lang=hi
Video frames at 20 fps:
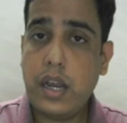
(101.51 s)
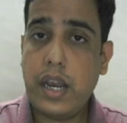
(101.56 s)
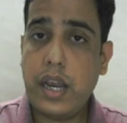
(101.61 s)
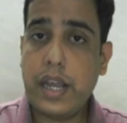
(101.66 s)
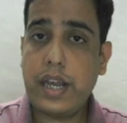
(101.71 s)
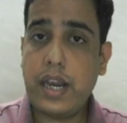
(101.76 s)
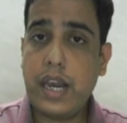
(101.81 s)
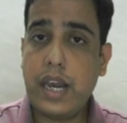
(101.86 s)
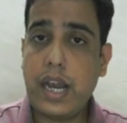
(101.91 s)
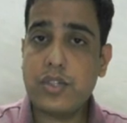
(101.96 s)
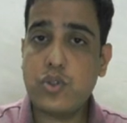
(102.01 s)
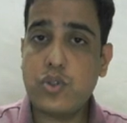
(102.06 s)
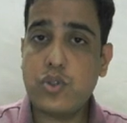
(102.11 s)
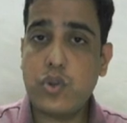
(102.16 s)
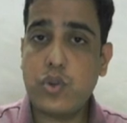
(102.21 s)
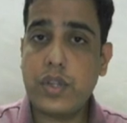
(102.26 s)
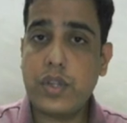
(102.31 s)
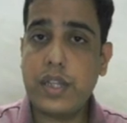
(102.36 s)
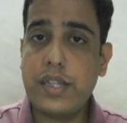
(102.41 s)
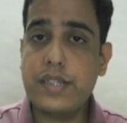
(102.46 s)
लेकिन लास्ट
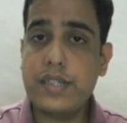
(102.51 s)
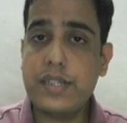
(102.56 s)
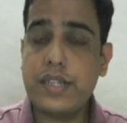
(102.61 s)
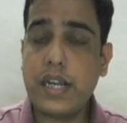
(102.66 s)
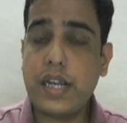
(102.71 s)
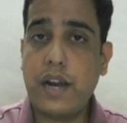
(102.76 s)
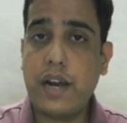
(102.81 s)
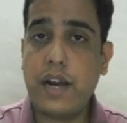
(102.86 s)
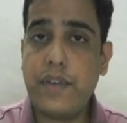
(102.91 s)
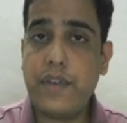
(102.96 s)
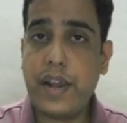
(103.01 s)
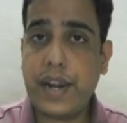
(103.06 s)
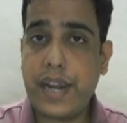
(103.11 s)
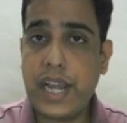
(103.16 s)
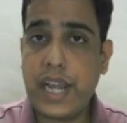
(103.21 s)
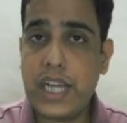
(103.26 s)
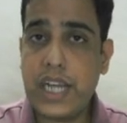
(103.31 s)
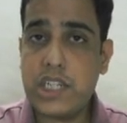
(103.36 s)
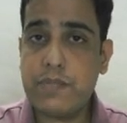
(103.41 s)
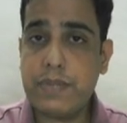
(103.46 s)
दो तीन दिन से काफ़ी
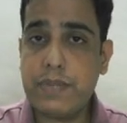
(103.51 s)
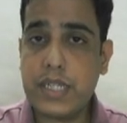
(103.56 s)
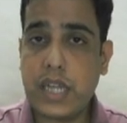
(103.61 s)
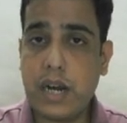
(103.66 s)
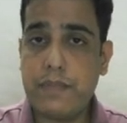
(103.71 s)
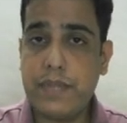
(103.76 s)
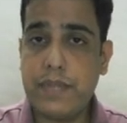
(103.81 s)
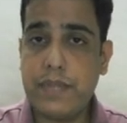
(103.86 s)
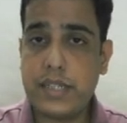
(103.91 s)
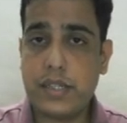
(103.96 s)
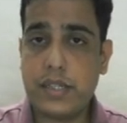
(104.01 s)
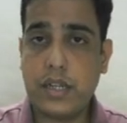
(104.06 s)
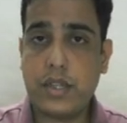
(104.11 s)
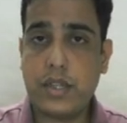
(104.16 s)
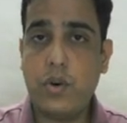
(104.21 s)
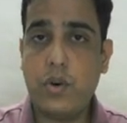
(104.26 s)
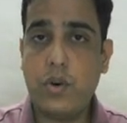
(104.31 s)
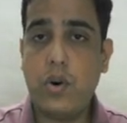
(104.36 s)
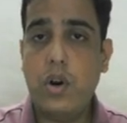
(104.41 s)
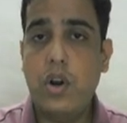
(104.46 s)
रेंज में था आप देख
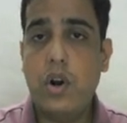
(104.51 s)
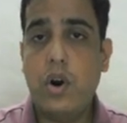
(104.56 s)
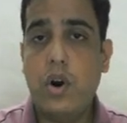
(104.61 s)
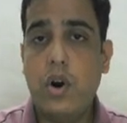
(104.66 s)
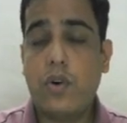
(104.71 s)
सकते हो